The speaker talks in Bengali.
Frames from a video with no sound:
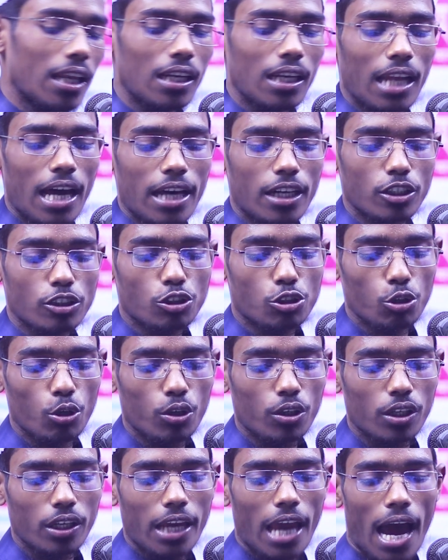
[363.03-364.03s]
আল্লাহর
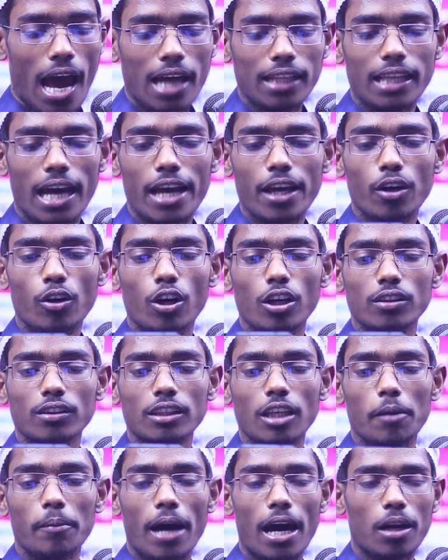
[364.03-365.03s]
শুক্রিয়া আদায়
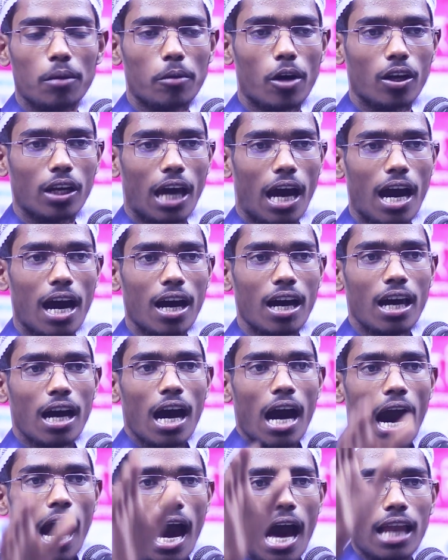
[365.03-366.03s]
করতে পারবো না
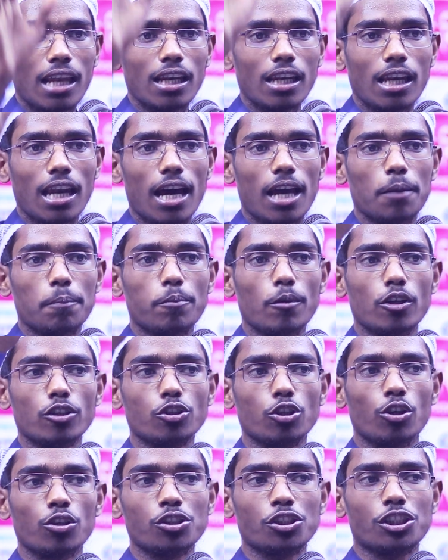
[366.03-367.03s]
আল্লাহর
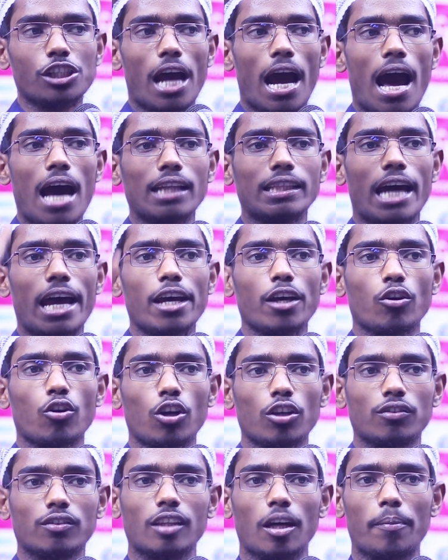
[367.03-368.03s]
প্রশংসা আদায়
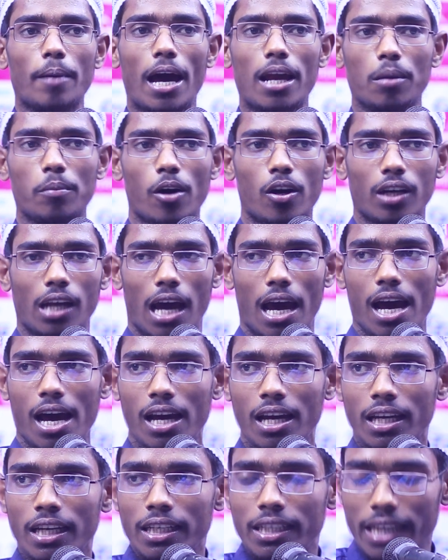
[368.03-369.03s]
করতে পারবো না
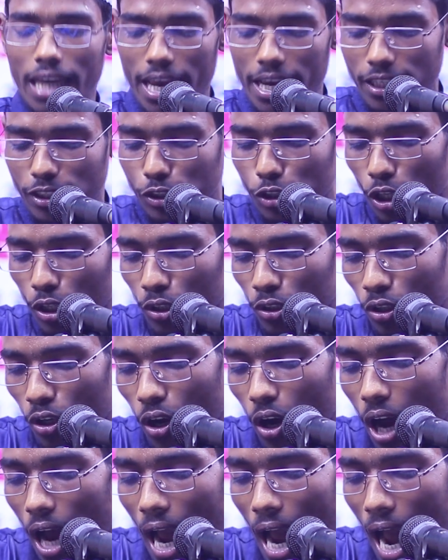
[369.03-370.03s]
এই জন্য
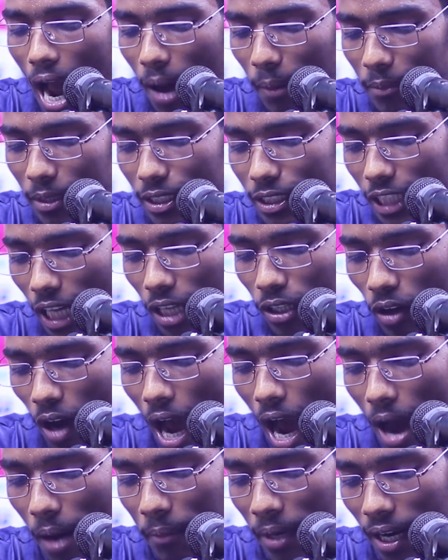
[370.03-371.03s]
আমি যেন
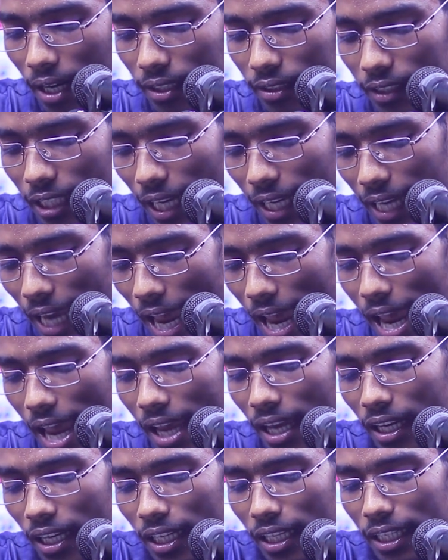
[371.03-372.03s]
আমার থেকে
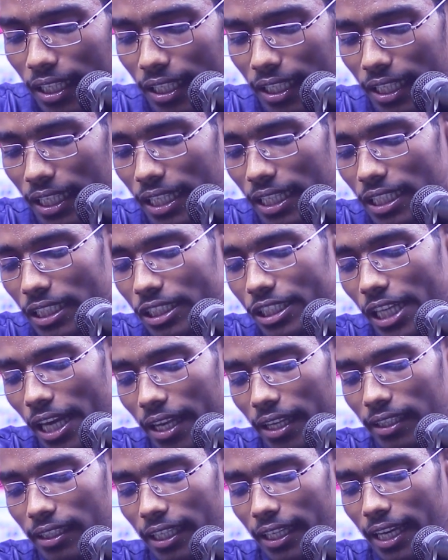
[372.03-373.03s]

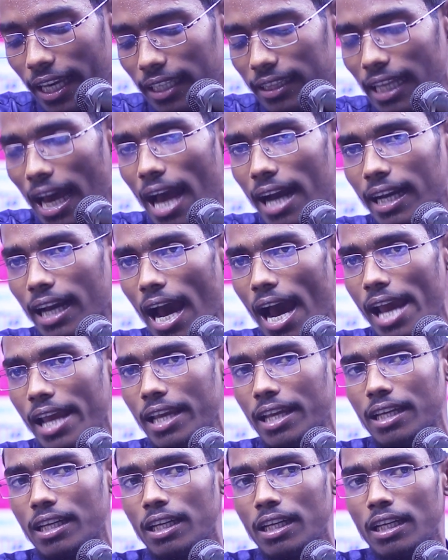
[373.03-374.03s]
নিচের দিকে তাকাই
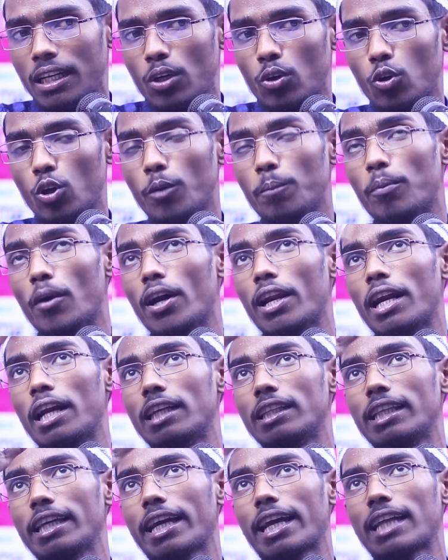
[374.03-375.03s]

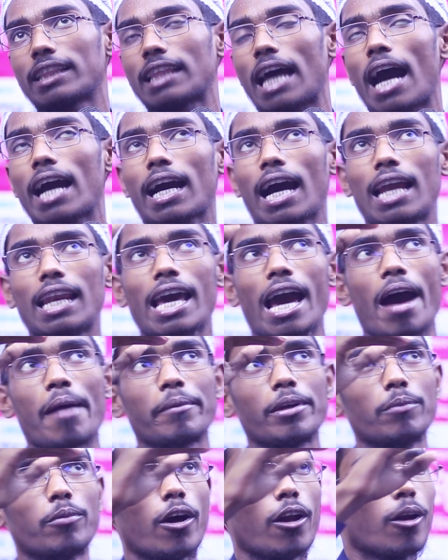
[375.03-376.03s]
উপরের দিকে তাকালে
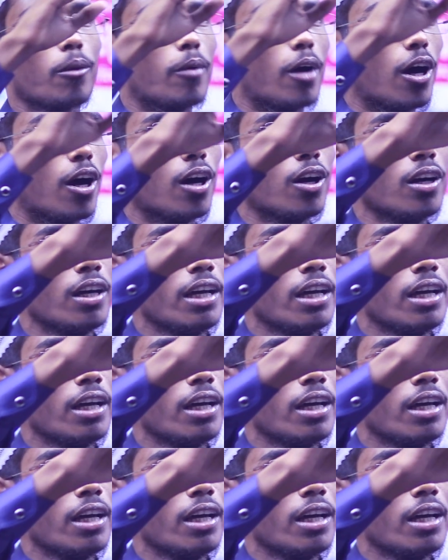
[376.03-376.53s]
আমি বলবো